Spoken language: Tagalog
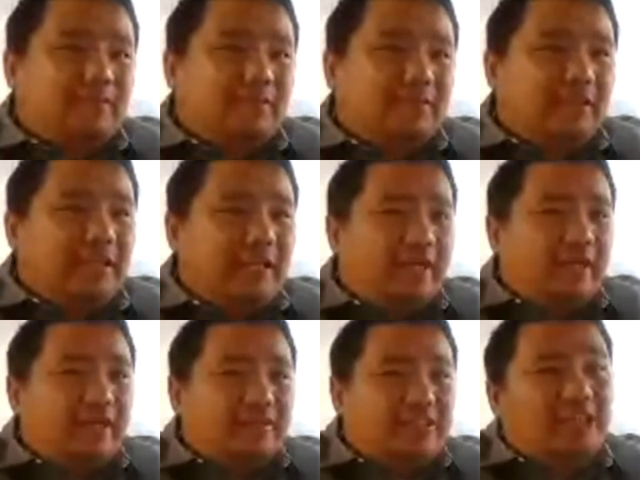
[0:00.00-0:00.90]

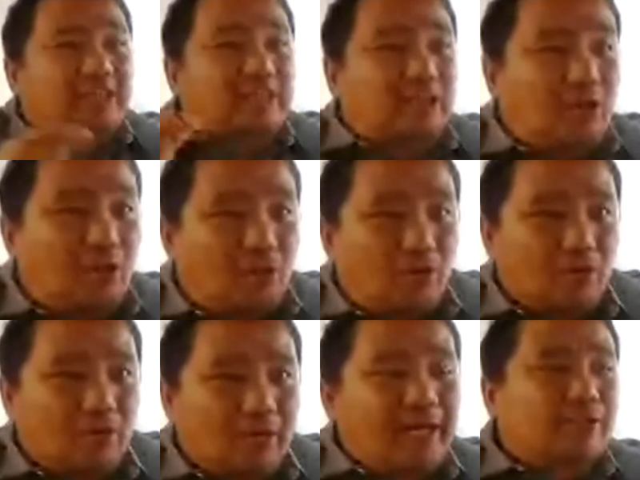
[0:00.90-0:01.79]
ni Jitro
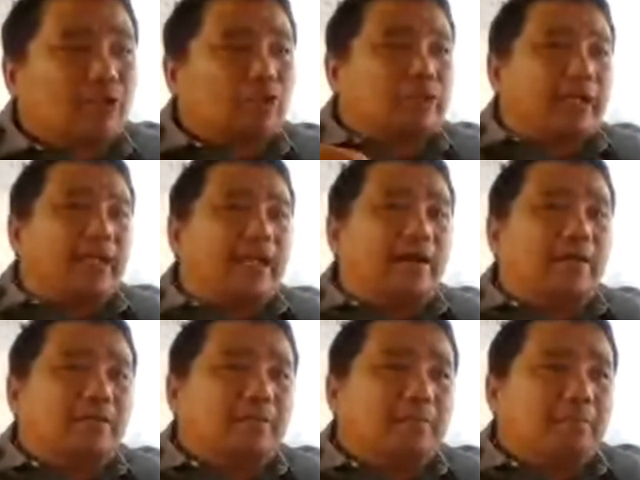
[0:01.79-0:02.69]
ngadto sa
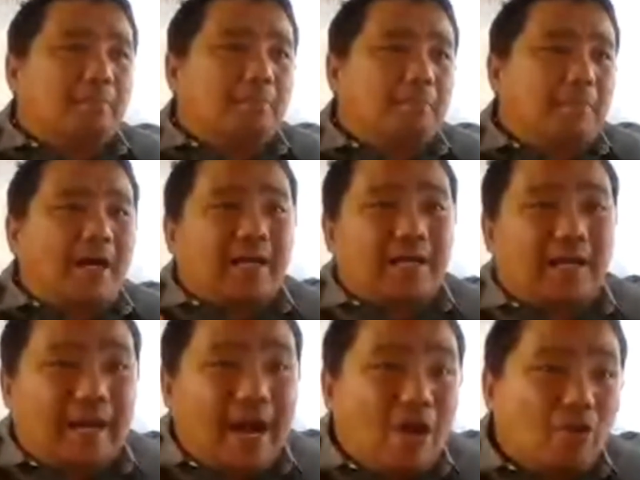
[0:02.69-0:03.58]
ilang
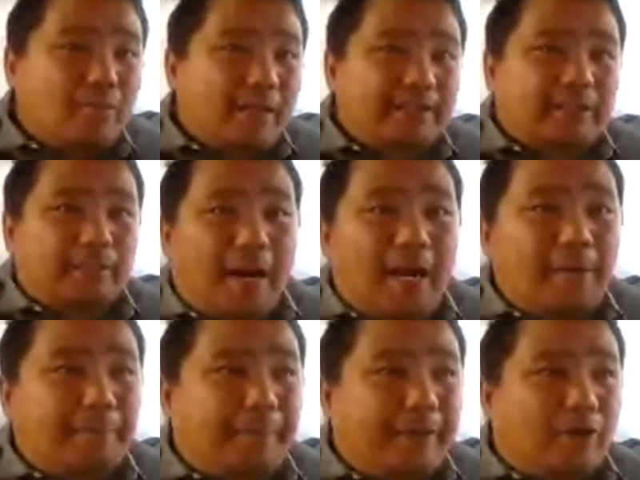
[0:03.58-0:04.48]
makagagahom nga si
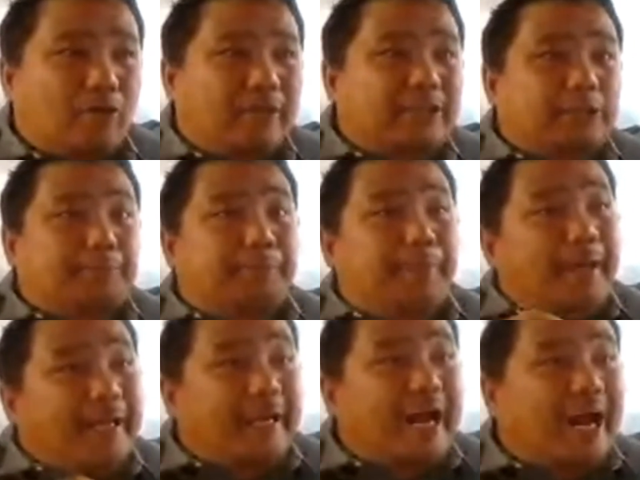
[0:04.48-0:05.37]
Baal pior is
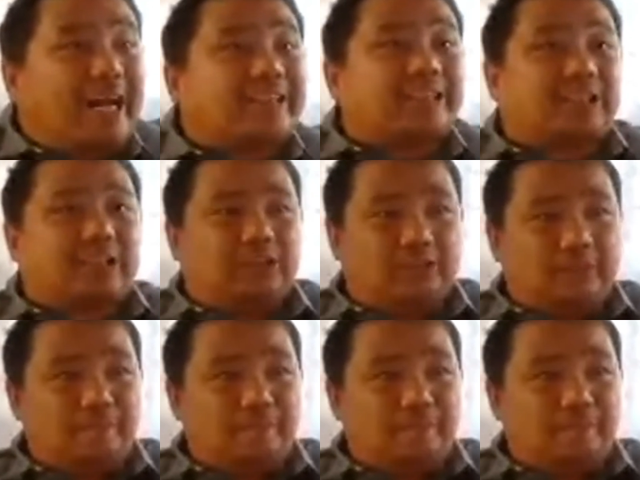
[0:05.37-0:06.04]
very harsh